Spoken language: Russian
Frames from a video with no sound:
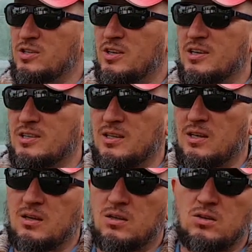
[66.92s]
же
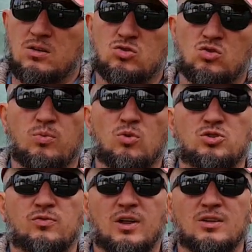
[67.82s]
интересное что
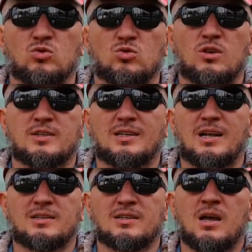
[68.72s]
получив французскую
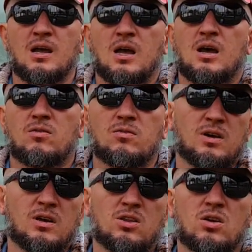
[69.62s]
национальность,
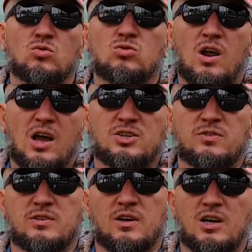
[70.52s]
вы не
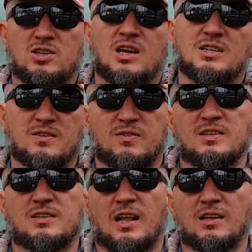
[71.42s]
утрачиваете гражданство
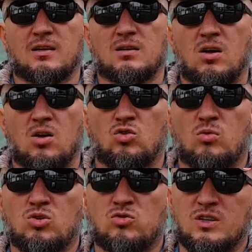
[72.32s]
своей страны.
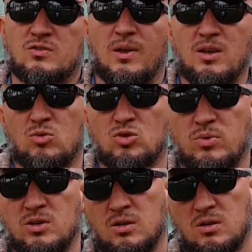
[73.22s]
То бишь у вас вполне
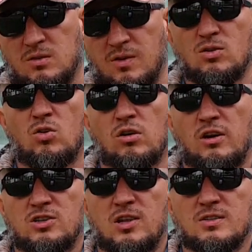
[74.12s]
может быть двойное
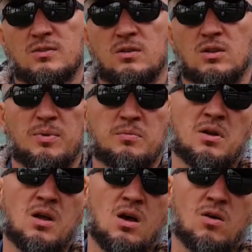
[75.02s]
гражданство,
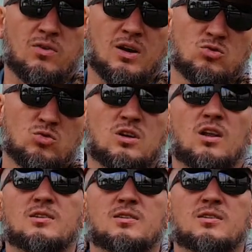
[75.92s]
например, французское